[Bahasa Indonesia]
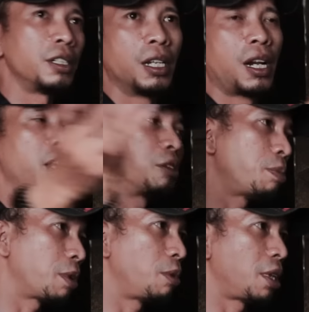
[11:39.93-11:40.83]
yang lain tuh
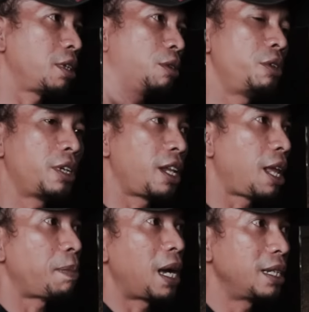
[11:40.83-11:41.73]
perkebunan teh kok ini
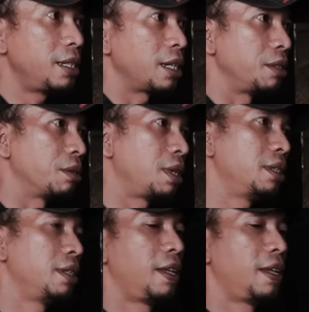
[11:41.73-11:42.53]
kayak lapang aja gitu kan